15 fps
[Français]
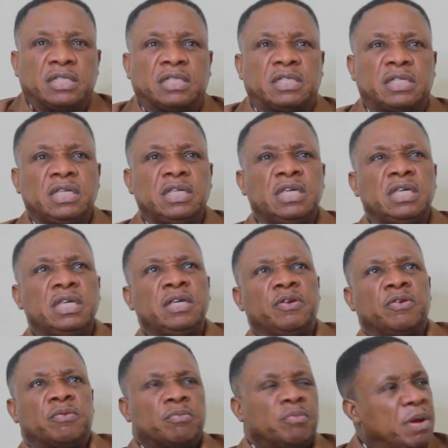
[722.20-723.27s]

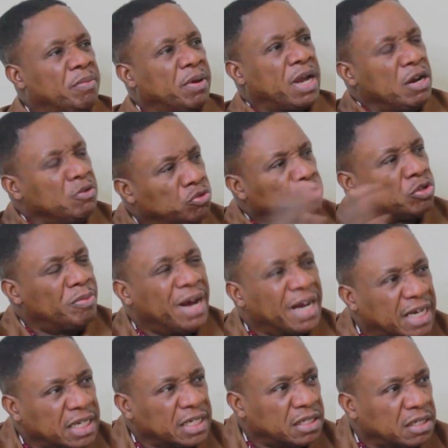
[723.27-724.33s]
si, même quand nous sommes
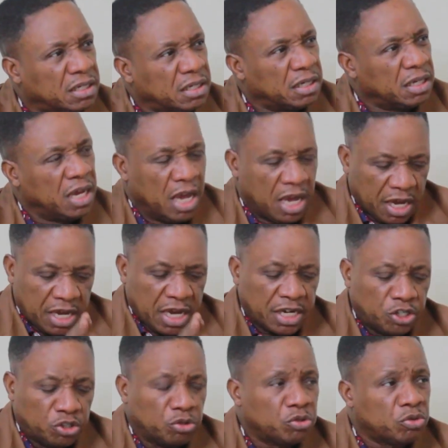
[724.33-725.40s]
en Christ, il y
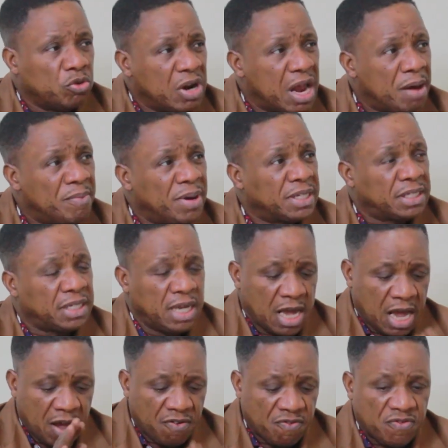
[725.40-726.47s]
a des choses qu'on a
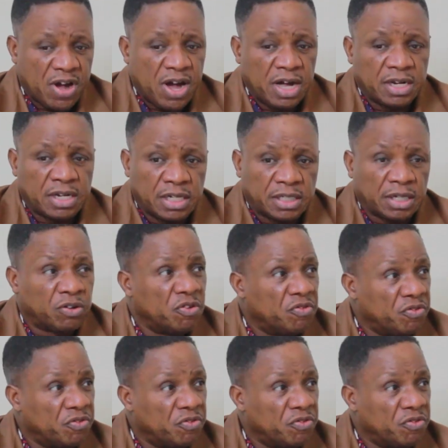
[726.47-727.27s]
amassées avant de se